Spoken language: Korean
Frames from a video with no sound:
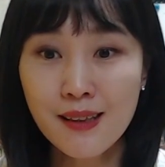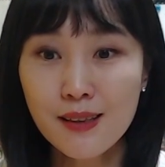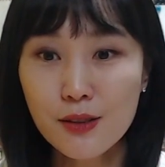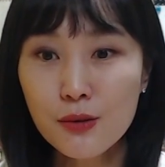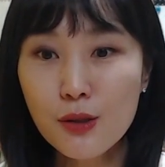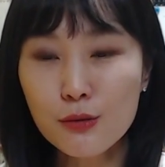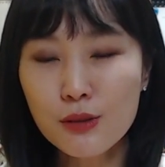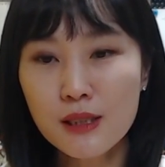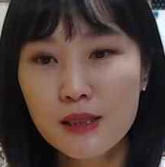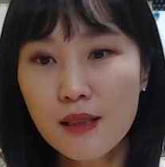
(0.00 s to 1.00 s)
그런데
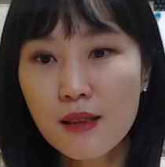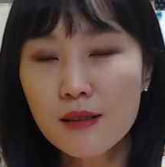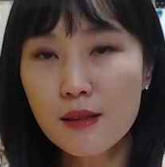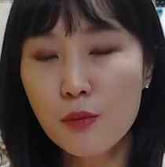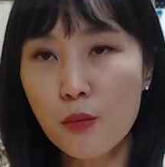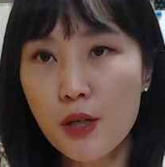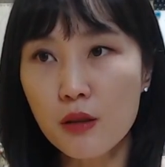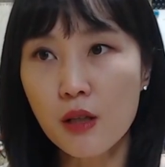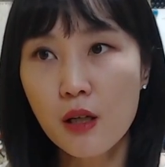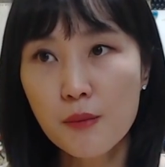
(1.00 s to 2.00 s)
우리 생각을
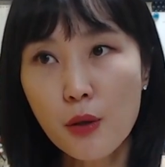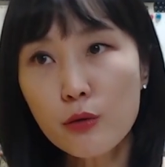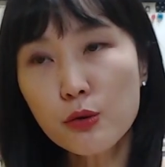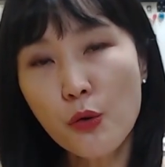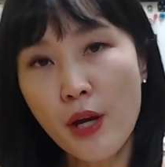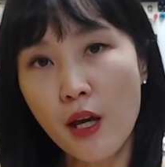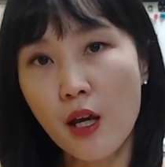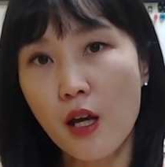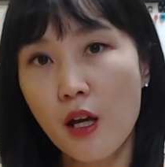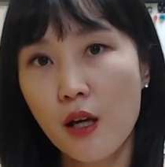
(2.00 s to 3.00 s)
해보면
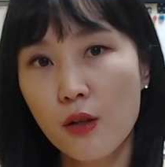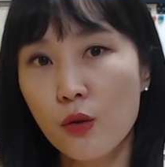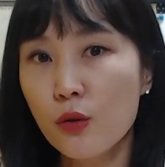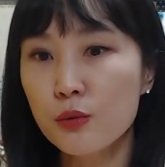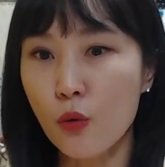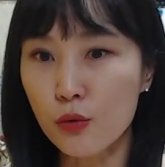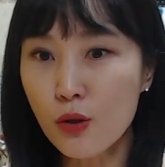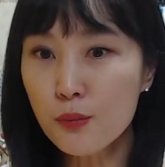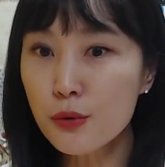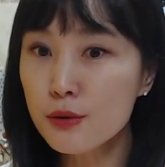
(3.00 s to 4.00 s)
평소에 여러분
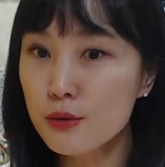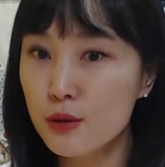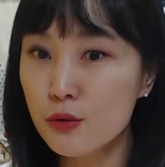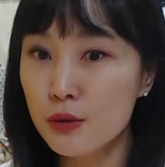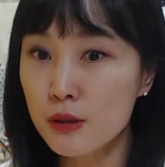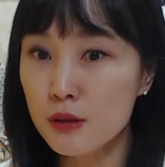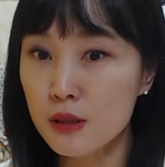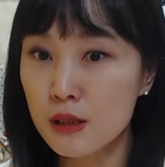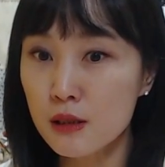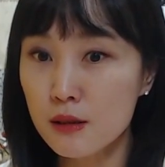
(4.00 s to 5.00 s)
어떤 표정 짓고
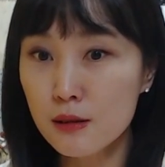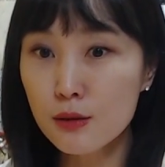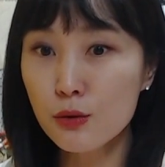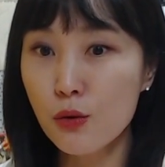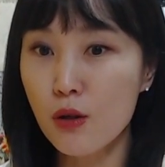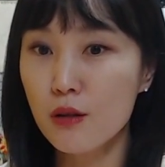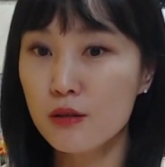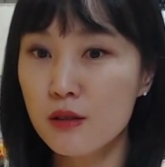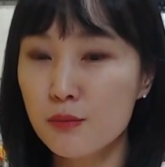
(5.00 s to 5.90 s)
있는지 스스로 그냥